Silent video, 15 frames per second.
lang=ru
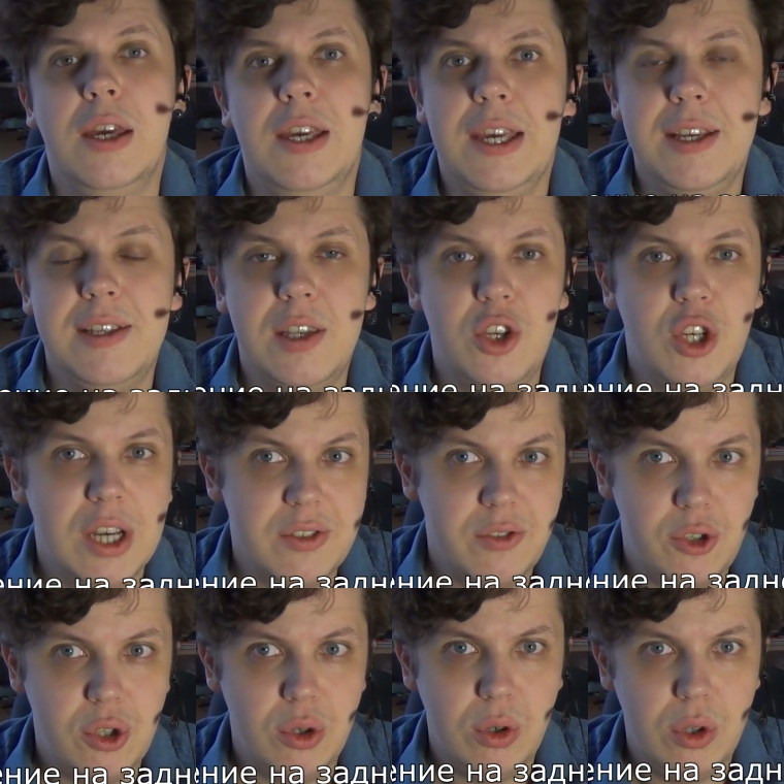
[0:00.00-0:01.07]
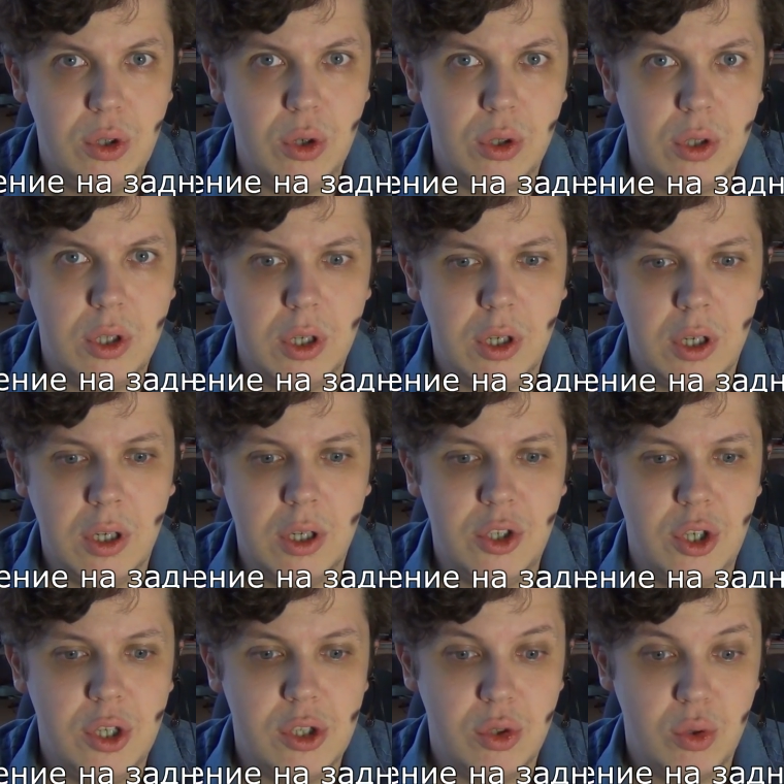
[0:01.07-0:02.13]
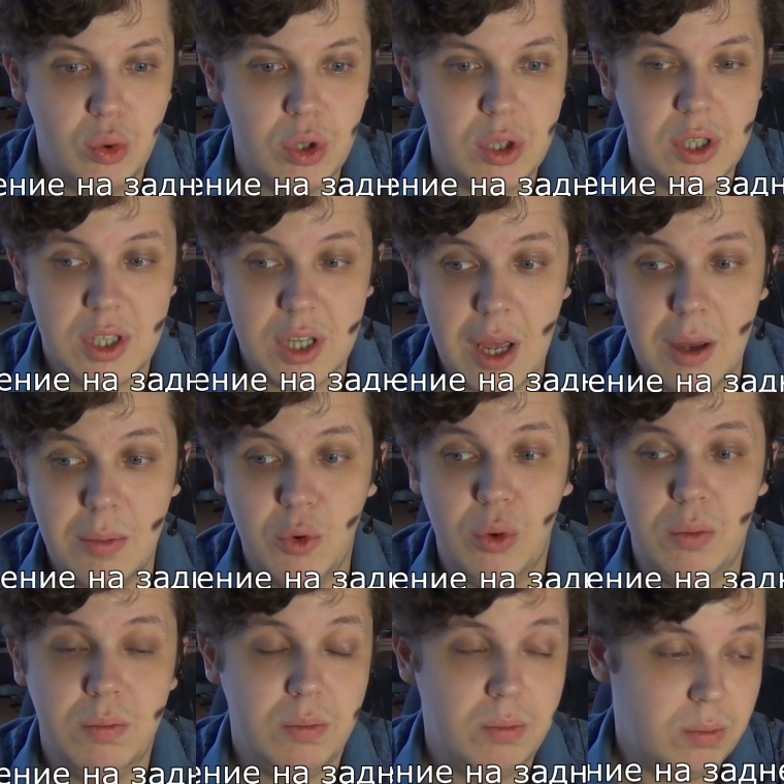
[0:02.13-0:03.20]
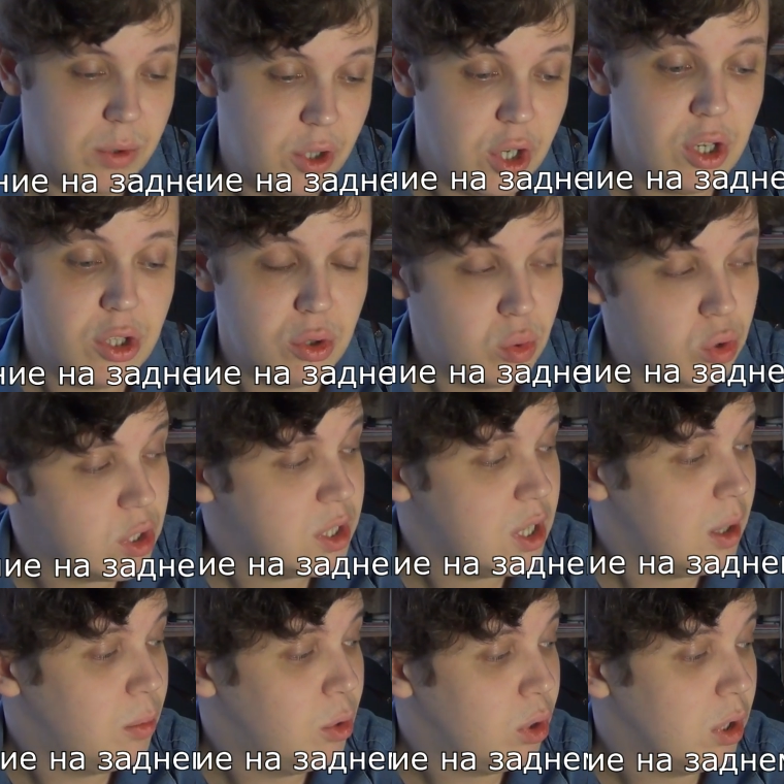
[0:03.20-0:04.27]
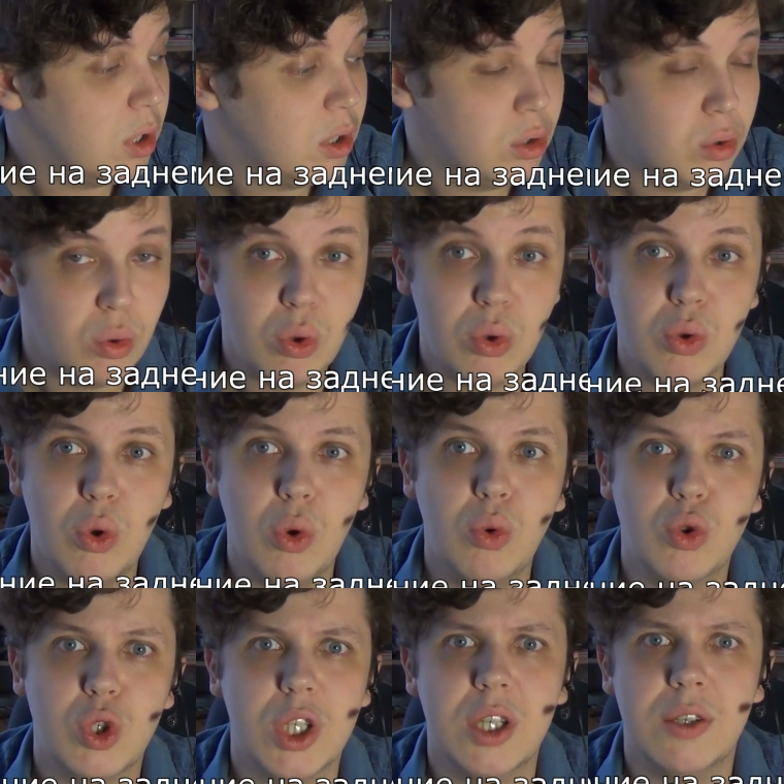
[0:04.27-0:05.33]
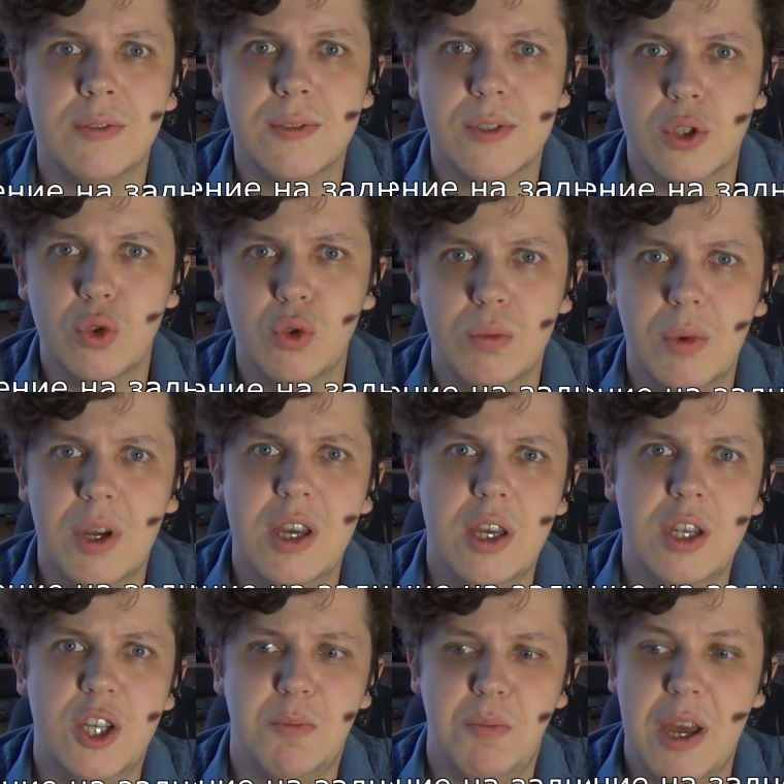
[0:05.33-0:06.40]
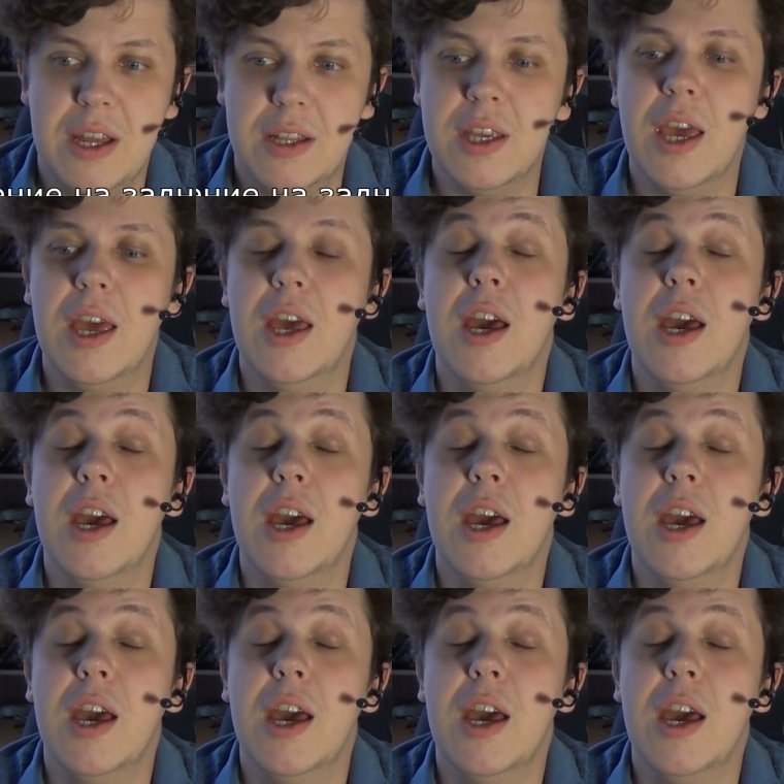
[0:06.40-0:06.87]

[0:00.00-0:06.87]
И сейчас все идет э, через ту же самую, через ту же самую гарнитуру, но уже в Zoom H5.